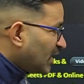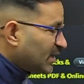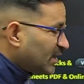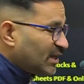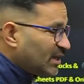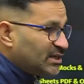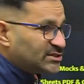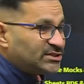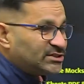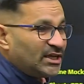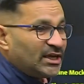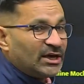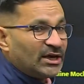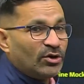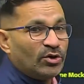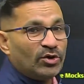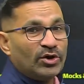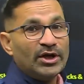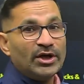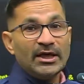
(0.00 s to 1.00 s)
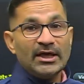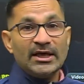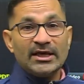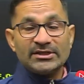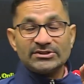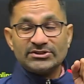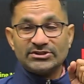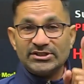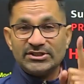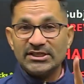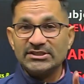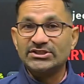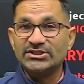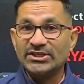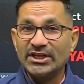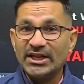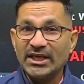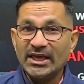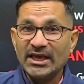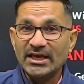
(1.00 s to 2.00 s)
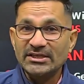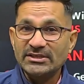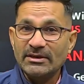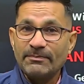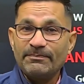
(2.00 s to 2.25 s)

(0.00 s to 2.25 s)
रीजनिंग हो जिस तरीके से